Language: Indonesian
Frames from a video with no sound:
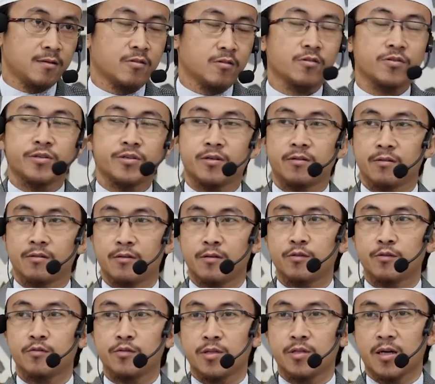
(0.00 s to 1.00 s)

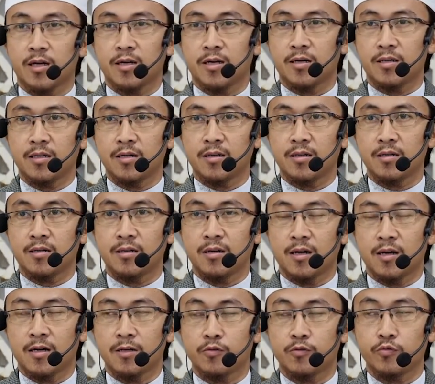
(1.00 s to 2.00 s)
radhiyallahu
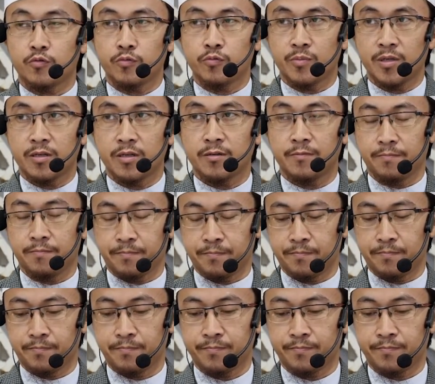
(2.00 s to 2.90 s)
taala anhuma.